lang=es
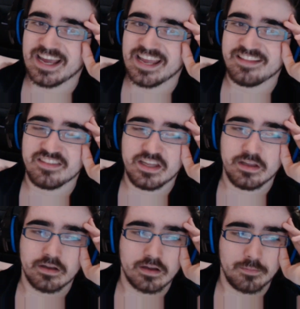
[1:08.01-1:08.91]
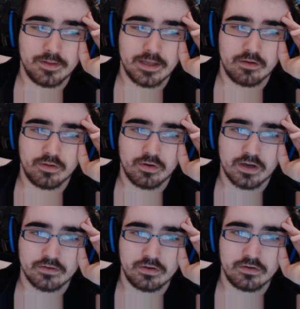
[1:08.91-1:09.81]
Ending, el villano de
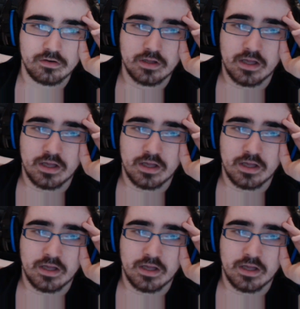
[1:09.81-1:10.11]
ocasión.